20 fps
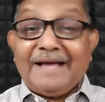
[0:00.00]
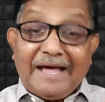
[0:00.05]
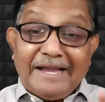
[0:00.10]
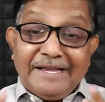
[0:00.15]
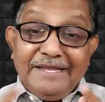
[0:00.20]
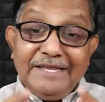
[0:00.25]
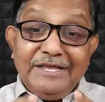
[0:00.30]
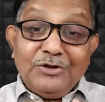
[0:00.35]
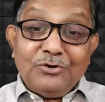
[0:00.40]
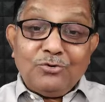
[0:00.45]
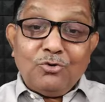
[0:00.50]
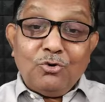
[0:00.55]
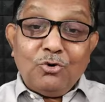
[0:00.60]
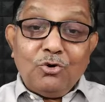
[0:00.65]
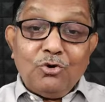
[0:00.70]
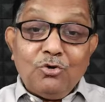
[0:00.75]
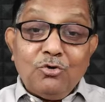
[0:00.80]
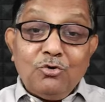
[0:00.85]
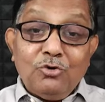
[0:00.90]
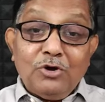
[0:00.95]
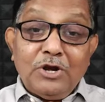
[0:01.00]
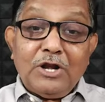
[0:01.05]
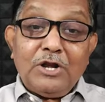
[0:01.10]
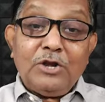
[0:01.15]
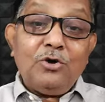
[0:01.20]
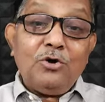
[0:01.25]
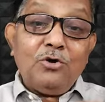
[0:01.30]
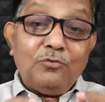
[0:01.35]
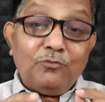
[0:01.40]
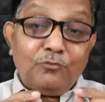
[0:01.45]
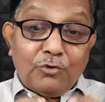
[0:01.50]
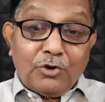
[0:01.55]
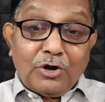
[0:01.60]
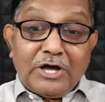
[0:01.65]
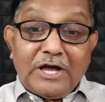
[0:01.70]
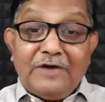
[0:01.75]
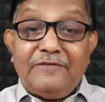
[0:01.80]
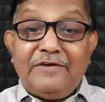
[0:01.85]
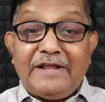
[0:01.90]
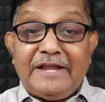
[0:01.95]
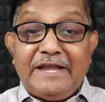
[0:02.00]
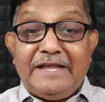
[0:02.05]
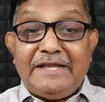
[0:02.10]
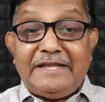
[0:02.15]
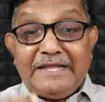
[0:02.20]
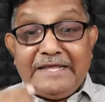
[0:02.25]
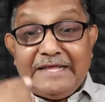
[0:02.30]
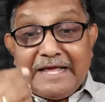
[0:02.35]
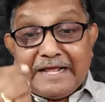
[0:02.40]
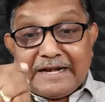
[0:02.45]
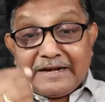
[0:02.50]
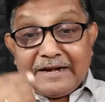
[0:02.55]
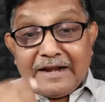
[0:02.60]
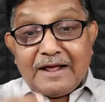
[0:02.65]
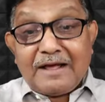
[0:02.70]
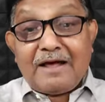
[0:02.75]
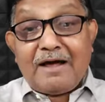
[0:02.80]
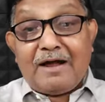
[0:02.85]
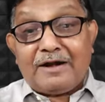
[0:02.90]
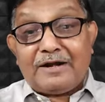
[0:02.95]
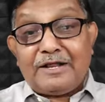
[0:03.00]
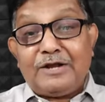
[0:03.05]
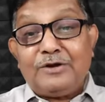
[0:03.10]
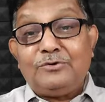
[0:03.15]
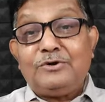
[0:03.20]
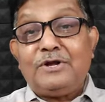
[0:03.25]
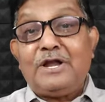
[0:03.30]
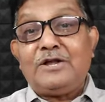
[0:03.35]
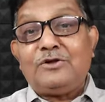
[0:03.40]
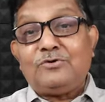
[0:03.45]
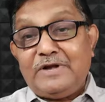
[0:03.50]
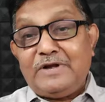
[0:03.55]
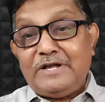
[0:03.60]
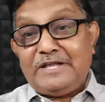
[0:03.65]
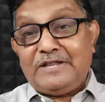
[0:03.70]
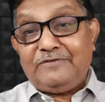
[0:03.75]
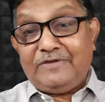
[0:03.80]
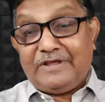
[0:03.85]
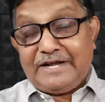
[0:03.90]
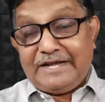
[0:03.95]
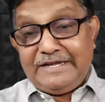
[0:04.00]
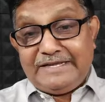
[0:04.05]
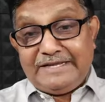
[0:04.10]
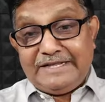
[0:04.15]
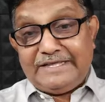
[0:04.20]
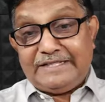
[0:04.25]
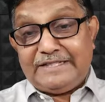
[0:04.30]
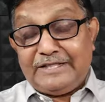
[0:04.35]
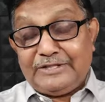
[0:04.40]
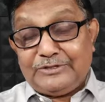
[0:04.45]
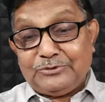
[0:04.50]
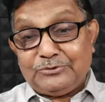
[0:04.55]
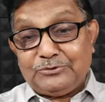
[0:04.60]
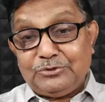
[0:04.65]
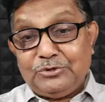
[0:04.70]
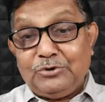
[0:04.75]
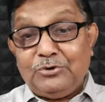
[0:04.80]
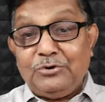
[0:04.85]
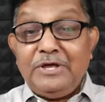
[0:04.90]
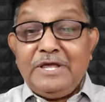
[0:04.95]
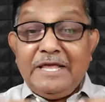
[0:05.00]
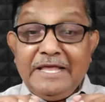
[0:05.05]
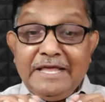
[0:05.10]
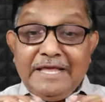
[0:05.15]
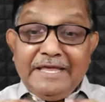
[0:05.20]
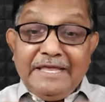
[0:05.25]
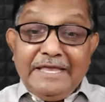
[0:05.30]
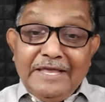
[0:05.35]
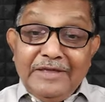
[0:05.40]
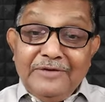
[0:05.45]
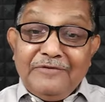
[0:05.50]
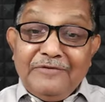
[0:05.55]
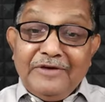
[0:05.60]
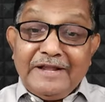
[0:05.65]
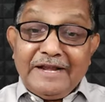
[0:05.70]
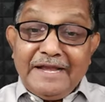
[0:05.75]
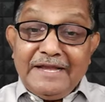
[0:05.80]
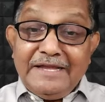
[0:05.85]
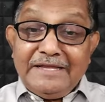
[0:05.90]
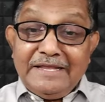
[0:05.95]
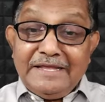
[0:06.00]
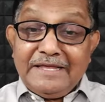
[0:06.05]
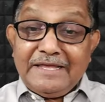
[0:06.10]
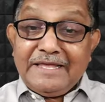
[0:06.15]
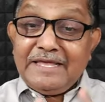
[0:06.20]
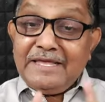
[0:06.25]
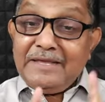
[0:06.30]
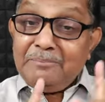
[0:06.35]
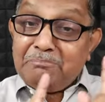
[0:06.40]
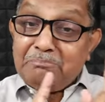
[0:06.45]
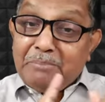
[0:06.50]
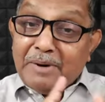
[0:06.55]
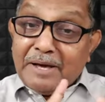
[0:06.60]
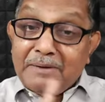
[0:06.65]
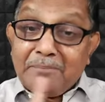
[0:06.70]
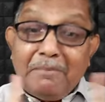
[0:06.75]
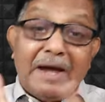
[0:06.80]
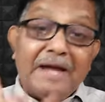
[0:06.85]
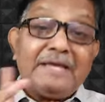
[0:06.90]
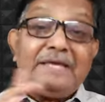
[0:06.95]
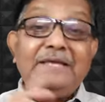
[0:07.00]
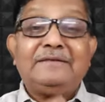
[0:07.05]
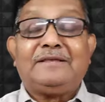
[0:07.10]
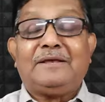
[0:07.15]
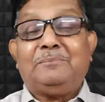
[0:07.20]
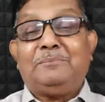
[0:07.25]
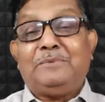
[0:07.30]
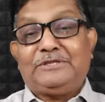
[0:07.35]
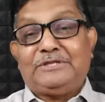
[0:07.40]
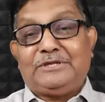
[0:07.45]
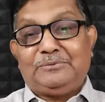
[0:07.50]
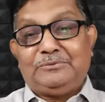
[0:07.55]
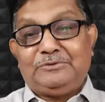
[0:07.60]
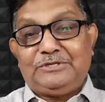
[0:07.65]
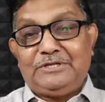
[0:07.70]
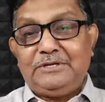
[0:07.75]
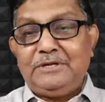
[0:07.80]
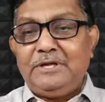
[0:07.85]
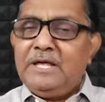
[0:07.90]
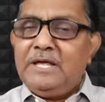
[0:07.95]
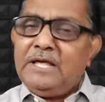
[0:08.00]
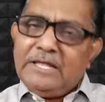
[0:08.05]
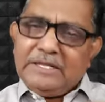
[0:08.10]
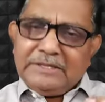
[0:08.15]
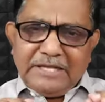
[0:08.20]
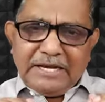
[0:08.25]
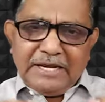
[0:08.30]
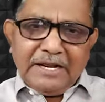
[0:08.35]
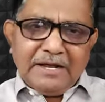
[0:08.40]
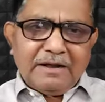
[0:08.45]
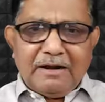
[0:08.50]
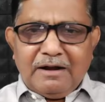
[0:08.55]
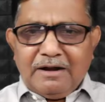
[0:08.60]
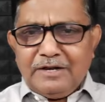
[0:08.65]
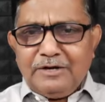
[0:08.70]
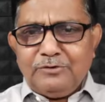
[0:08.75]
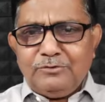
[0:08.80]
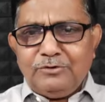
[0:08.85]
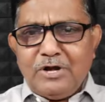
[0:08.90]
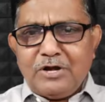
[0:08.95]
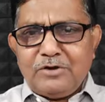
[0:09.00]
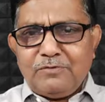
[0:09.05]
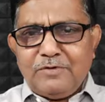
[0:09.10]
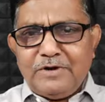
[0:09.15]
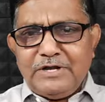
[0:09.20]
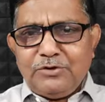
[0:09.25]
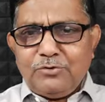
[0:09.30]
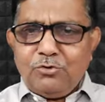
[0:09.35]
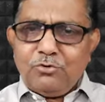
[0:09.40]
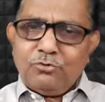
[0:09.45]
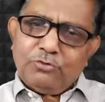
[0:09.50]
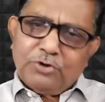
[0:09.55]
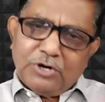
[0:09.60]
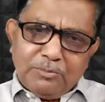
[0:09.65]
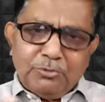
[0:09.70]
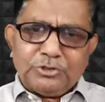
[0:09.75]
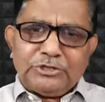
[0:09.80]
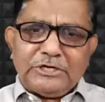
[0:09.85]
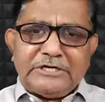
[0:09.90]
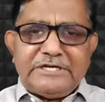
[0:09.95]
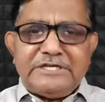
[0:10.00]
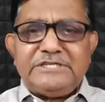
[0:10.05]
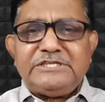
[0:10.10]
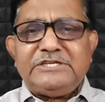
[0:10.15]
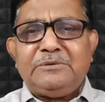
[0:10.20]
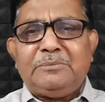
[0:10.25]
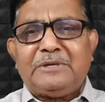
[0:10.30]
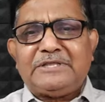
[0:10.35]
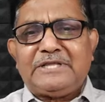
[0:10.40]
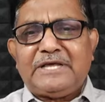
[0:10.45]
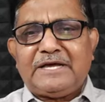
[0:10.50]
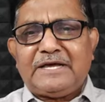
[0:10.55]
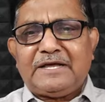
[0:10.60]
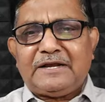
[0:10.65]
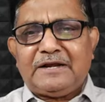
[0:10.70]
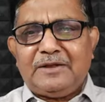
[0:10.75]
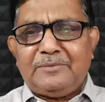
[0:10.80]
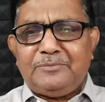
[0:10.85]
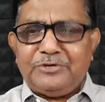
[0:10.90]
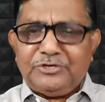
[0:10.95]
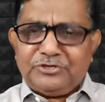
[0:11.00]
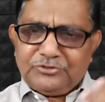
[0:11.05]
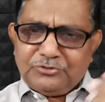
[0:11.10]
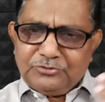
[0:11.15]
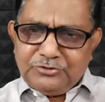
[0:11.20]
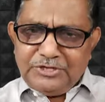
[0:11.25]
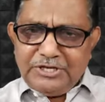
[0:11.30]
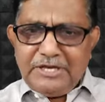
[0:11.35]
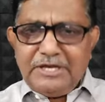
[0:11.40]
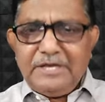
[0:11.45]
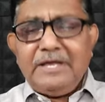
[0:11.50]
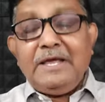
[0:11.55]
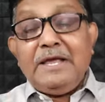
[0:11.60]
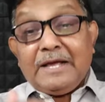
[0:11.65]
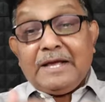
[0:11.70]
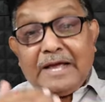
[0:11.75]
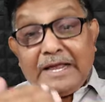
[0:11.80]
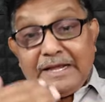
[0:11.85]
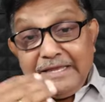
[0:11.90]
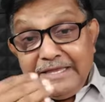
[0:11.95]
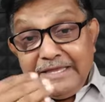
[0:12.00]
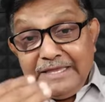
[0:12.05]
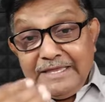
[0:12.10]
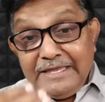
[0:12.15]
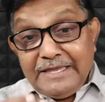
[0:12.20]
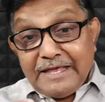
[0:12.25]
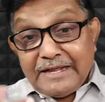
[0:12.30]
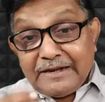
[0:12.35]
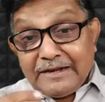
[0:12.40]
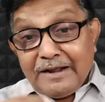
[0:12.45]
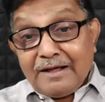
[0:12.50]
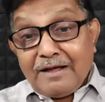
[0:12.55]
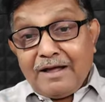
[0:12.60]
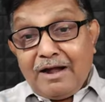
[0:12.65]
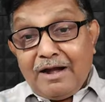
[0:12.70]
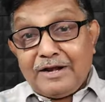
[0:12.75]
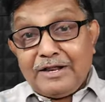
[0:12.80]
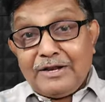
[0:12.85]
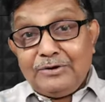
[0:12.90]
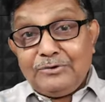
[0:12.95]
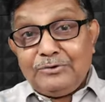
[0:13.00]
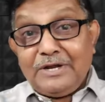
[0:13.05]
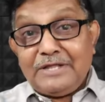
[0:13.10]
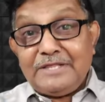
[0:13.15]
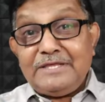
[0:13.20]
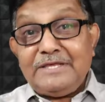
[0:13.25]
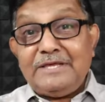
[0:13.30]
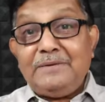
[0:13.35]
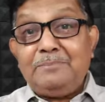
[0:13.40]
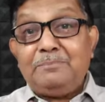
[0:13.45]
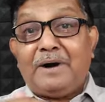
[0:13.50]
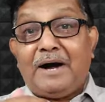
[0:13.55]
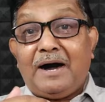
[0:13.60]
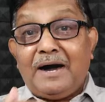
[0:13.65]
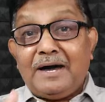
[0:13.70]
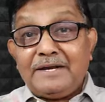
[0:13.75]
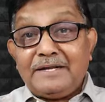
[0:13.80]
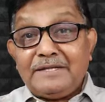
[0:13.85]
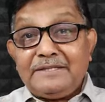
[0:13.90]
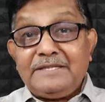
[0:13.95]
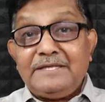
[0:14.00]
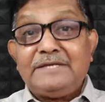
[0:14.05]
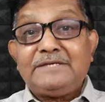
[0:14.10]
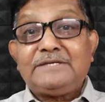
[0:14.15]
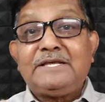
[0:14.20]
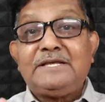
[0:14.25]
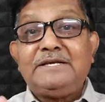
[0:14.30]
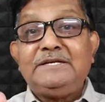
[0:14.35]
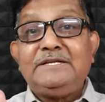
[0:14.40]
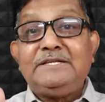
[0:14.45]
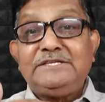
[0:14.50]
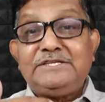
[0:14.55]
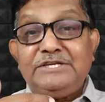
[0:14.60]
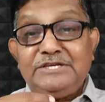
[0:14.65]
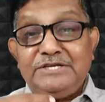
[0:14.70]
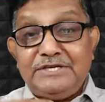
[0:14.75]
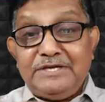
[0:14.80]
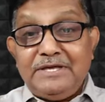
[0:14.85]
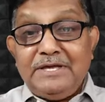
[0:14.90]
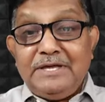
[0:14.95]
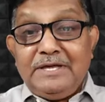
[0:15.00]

కానీ ఈ గోంగూరల్లో ఒక వెరైటీ ఎర్ర కాడలు ఉన్నటువంటి వెరైటీ ఏదైతే ఉందో ఈ వెరైటీకి బర్మాకి సంబంధం ఉంది తెల్ల కాడలు ఉన్నటువంటి గోంగూర మొదటి నుంచి మన దగ్గర లభిస్తుంది కానీ ఈ ఎర్ర కాడలు ఉన్నది భారతదేశం నుంచి